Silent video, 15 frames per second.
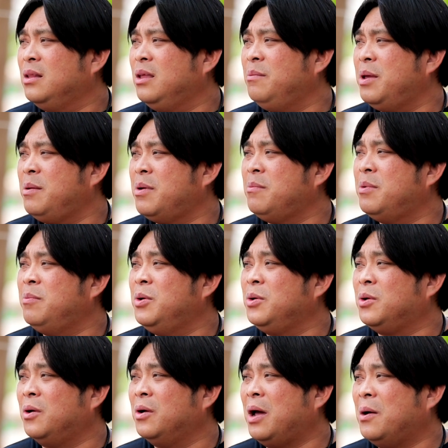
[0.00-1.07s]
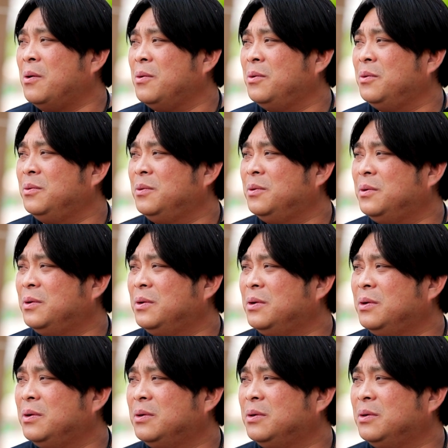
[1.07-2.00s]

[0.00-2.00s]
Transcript: ที่เป็นบรรพบุรุษของเราครับ